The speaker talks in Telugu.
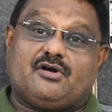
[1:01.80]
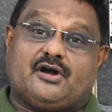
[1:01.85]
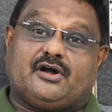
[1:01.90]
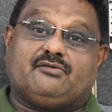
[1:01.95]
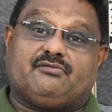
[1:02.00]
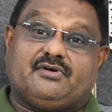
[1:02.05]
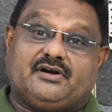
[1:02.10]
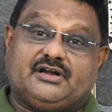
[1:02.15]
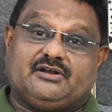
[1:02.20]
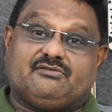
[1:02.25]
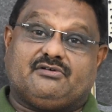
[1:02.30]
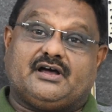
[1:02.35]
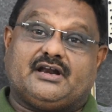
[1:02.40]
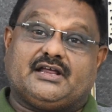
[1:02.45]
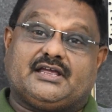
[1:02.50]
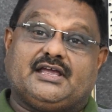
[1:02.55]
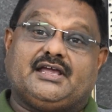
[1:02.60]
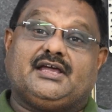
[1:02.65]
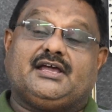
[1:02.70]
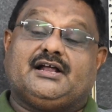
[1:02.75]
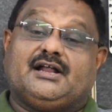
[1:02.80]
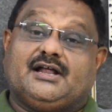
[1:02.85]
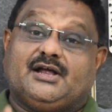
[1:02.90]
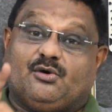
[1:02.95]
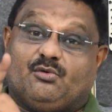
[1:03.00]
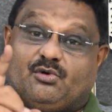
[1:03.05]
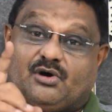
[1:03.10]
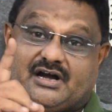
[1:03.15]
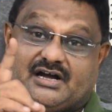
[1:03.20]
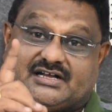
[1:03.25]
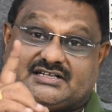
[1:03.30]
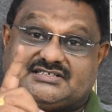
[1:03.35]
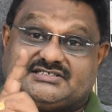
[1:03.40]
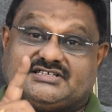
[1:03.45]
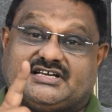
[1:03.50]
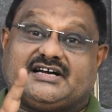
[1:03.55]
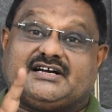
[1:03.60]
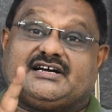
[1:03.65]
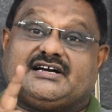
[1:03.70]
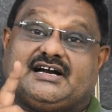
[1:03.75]
ఉన్నటువంటి వారికి ఒక
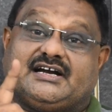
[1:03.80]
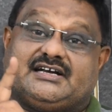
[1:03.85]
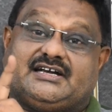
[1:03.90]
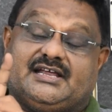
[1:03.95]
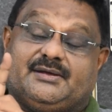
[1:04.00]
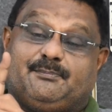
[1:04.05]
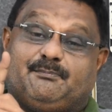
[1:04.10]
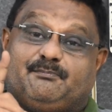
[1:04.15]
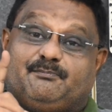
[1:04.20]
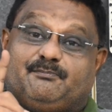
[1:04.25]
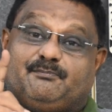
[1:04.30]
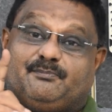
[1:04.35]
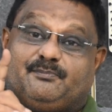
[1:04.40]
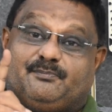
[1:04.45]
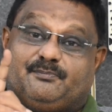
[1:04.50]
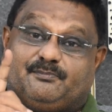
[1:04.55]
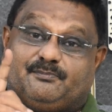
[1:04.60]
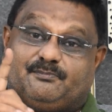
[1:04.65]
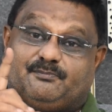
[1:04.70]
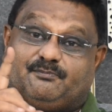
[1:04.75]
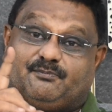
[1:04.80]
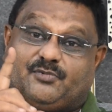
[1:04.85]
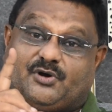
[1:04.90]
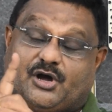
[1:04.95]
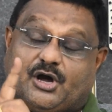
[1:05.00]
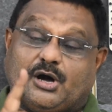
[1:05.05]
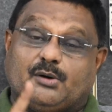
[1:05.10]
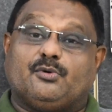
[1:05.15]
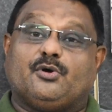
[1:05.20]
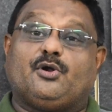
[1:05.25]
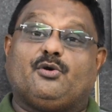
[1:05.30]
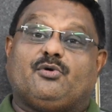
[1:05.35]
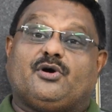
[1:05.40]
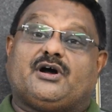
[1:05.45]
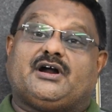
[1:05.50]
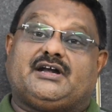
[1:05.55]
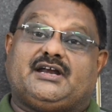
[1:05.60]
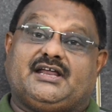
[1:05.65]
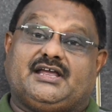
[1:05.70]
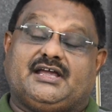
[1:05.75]
చక్కటి కబురు
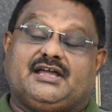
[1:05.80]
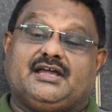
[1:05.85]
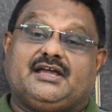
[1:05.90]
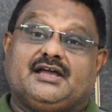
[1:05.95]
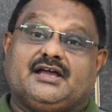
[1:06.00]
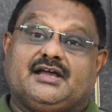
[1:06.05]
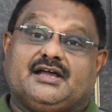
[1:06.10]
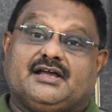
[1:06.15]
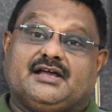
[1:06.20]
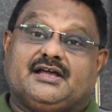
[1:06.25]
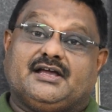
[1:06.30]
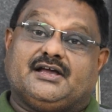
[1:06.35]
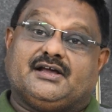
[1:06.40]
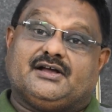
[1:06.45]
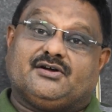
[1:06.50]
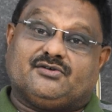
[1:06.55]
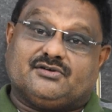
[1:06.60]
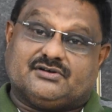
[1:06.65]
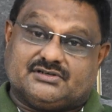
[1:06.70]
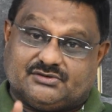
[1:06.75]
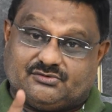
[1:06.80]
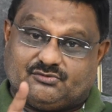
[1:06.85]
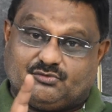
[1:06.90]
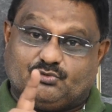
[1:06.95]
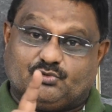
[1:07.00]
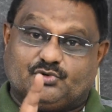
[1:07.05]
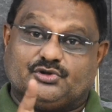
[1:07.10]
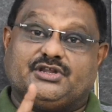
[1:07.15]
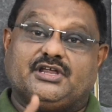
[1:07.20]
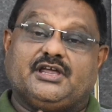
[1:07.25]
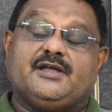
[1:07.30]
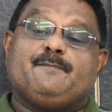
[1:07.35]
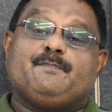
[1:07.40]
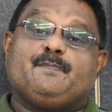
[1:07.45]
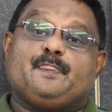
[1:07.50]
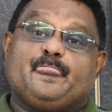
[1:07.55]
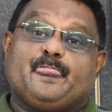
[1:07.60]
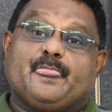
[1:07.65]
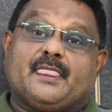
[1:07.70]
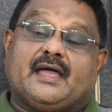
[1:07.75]
ఒకటి ఉంది
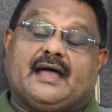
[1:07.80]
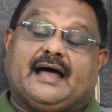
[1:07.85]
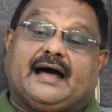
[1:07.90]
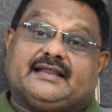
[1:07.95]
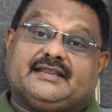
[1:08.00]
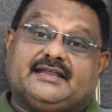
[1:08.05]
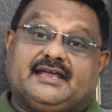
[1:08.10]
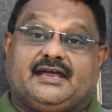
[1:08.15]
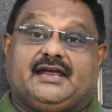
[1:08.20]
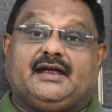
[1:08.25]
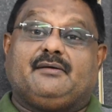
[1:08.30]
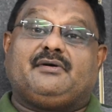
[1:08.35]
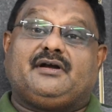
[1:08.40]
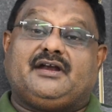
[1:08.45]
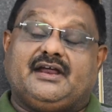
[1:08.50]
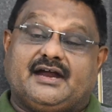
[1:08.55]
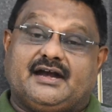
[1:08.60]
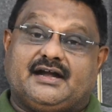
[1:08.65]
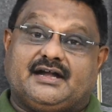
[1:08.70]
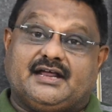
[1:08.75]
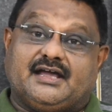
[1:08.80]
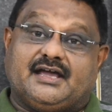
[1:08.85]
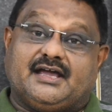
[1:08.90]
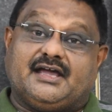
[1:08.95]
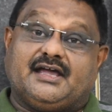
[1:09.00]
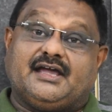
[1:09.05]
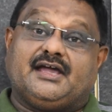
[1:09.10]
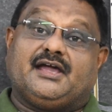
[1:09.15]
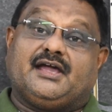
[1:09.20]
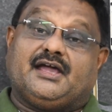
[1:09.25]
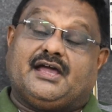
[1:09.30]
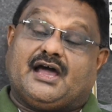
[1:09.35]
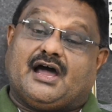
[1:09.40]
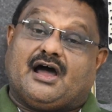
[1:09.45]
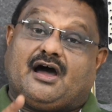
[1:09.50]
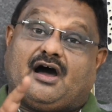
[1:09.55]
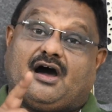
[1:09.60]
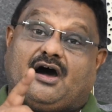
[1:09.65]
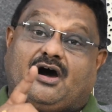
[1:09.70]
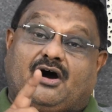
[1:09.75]
అది ఏమిటి అంటే
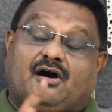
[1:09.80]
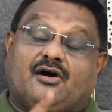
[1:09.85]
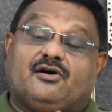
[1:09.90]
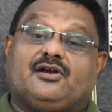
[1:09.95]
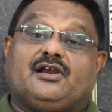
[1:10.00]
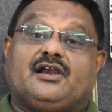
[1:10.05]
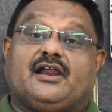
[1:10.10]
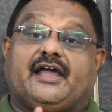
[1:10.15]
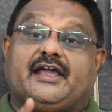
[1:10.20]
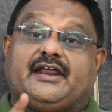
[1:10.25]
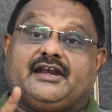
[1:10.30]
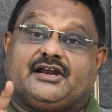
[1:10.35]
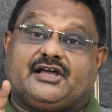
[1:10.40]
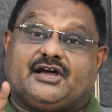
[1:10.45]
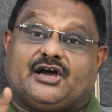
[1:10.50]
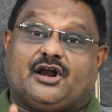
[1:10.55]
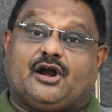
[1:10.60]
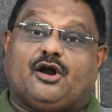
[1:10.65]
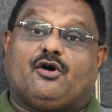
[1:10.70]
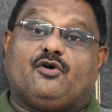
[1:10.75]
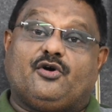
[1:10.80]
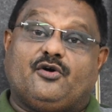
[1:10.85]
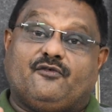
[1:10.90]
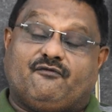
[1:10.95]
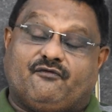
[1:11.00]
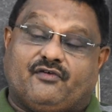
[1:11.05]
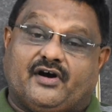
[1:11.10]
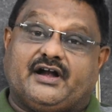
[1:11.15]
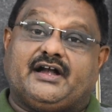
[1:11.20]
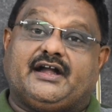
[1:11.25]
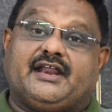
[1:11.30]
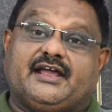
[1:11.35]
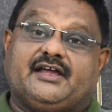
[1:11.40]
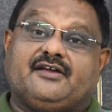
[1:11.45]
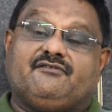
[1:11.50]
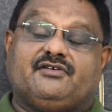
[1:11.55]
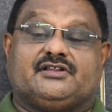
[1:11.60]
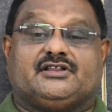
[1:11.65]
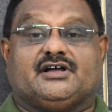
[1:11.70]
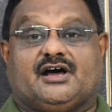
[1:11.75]
ఆన్లైన్ క్రౌడ్
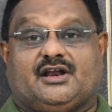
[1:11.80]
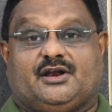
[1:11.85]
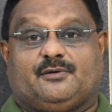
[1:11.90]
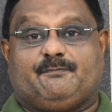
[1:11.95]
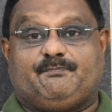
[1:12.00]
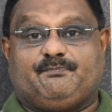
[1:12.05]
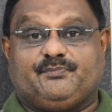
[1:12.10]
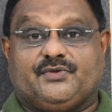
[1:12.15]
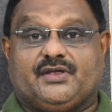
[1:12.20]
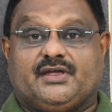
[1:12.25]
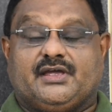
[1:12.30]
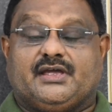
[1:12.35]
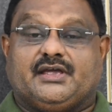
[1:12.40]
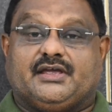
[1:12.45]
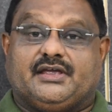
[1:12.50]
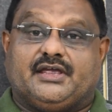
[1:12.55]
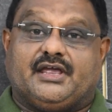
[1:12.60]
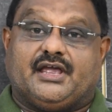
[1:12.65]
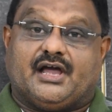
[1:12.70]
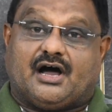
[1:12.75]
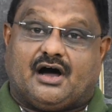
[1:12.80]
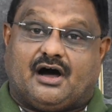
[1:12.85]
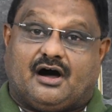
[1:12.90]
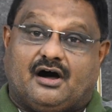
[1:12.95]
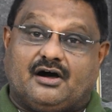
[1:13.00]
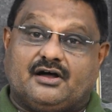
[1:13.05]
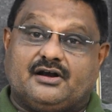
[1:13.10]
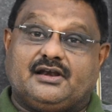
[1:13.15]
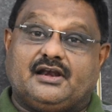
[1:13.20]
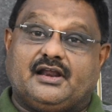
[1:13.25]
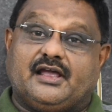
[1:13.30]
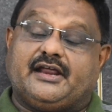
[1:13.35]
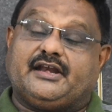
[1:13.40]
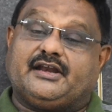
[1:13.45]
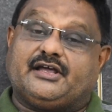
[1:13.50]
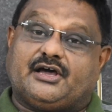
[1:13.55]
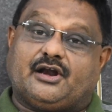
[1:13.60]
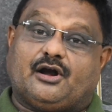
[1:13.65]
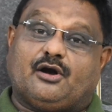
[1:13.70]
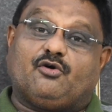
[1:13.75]
ఫండింగ్ విధానం ఈ
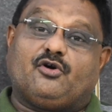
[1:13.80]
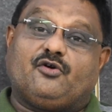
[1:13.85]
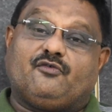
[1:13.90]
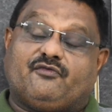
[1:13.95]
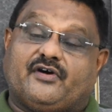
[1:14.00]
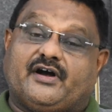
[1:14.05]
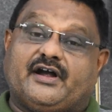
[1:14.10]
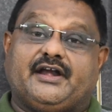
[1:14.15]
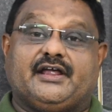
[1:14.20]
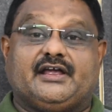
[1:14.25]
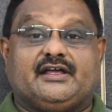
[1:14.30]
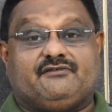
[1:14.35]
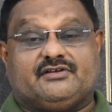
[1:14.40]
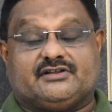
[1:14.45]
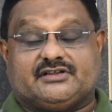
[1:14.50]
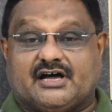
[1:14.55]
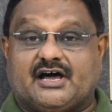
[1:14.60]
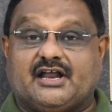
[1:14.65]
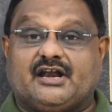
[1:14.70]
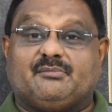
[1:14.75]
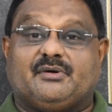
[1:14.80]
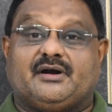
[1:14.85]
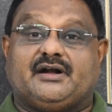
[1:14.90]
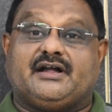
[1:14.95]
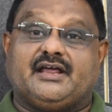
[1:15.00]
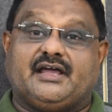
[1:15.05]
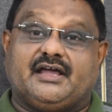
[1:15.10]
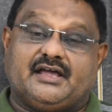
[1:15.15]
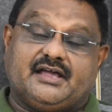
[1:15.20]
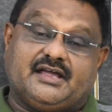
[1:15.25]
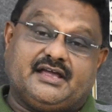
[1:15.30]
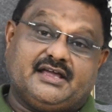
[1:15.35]
ఆన్లైన్ క్రౌడ్ ఫండింగ్ విధానం అంటే